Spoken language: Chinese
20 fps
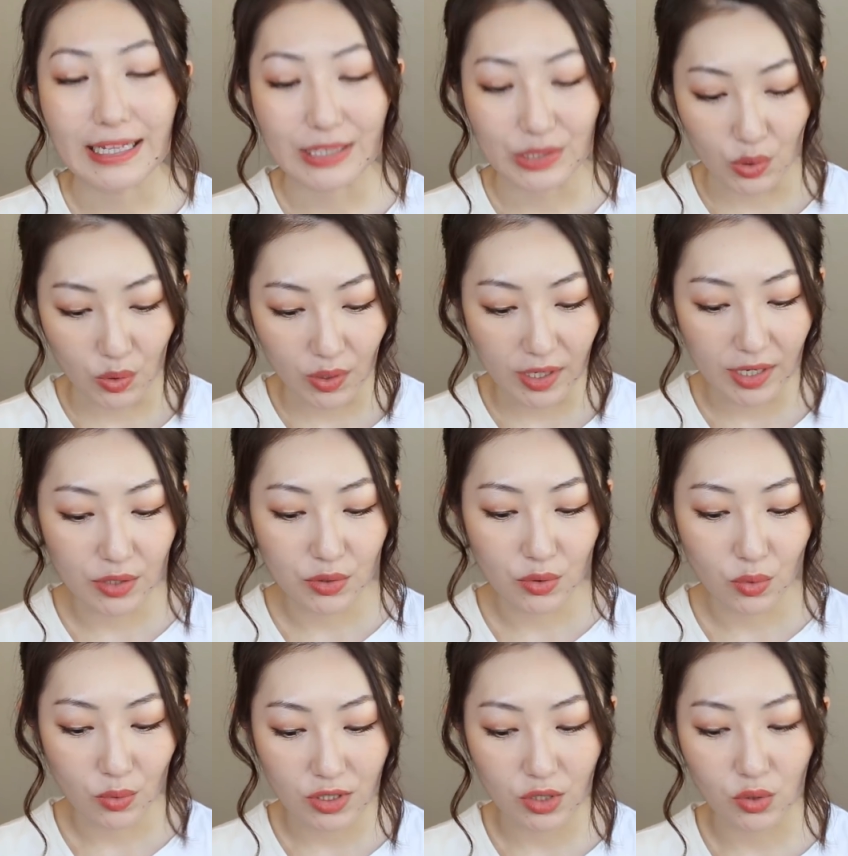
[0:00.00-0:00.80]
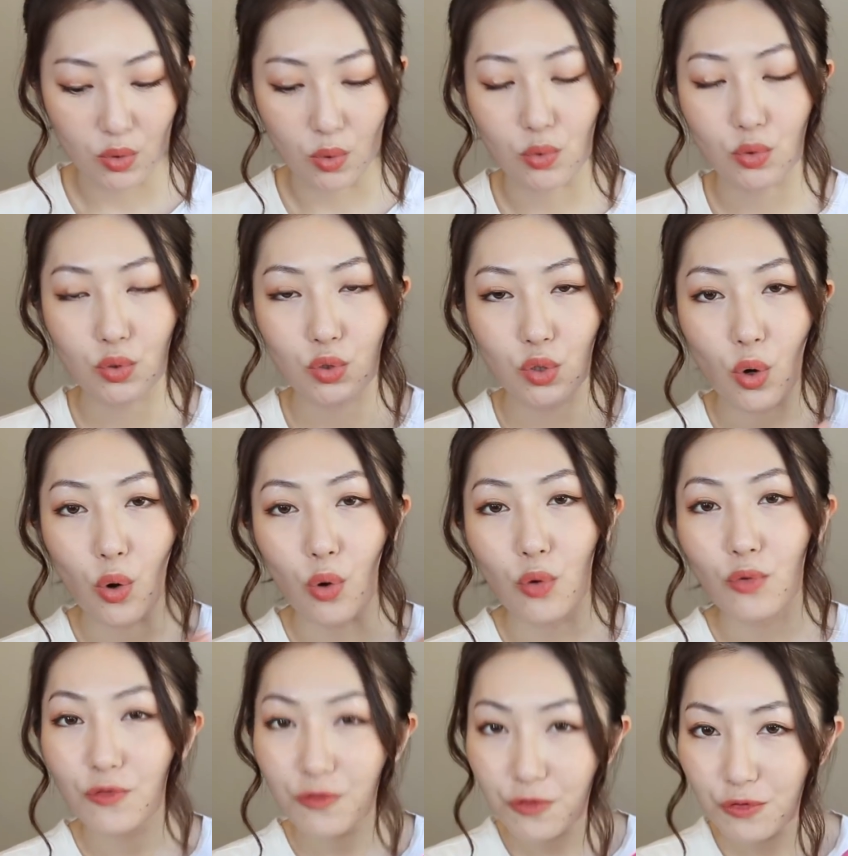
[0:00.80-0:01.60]
你就可以用这种
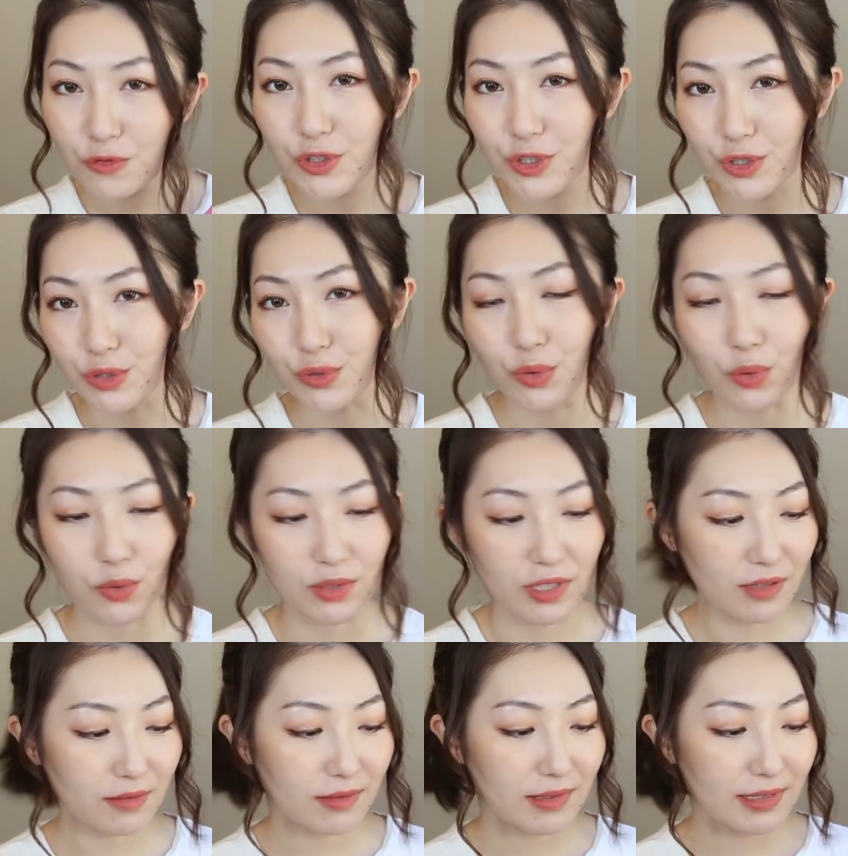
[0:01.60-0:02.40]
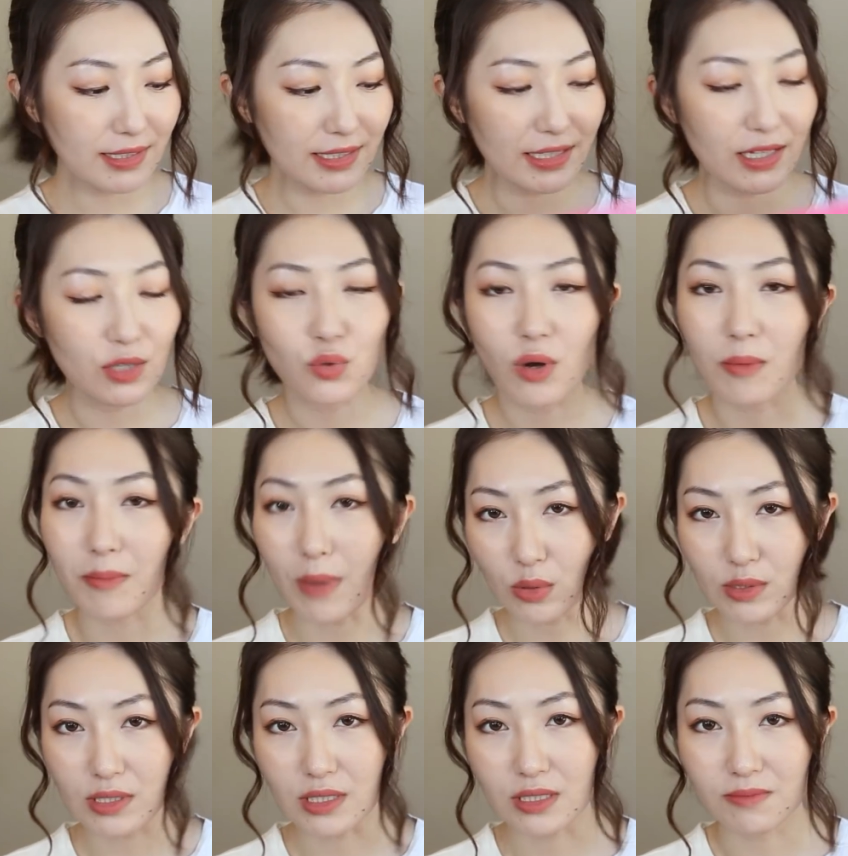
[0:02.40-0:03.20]
重复使用的卸妆
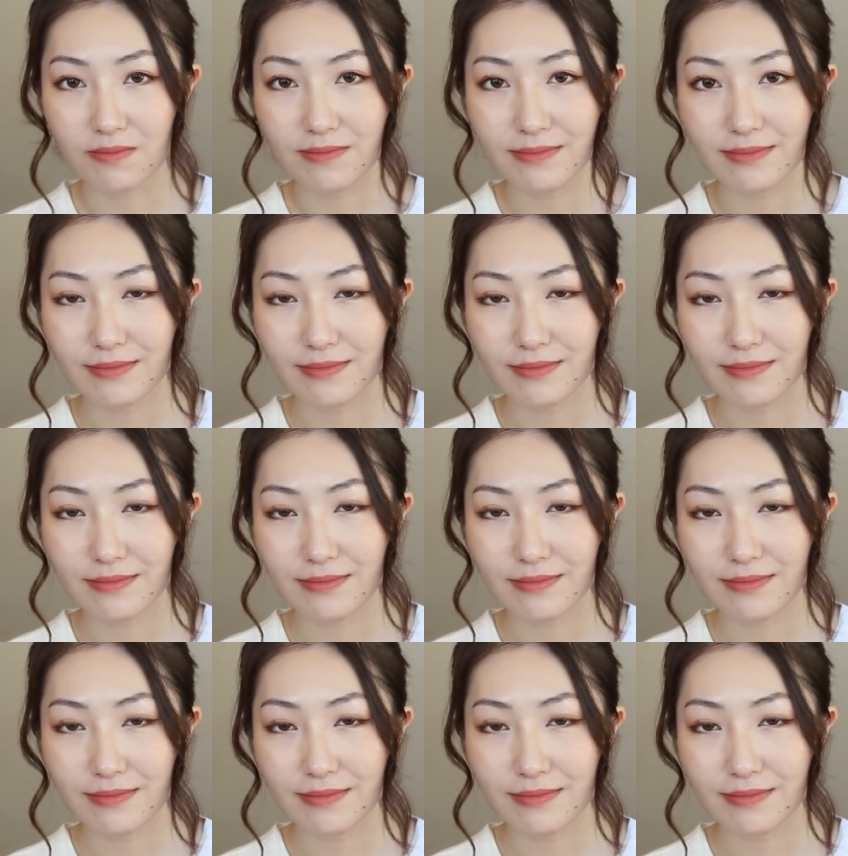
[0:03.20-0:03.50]
毛巾。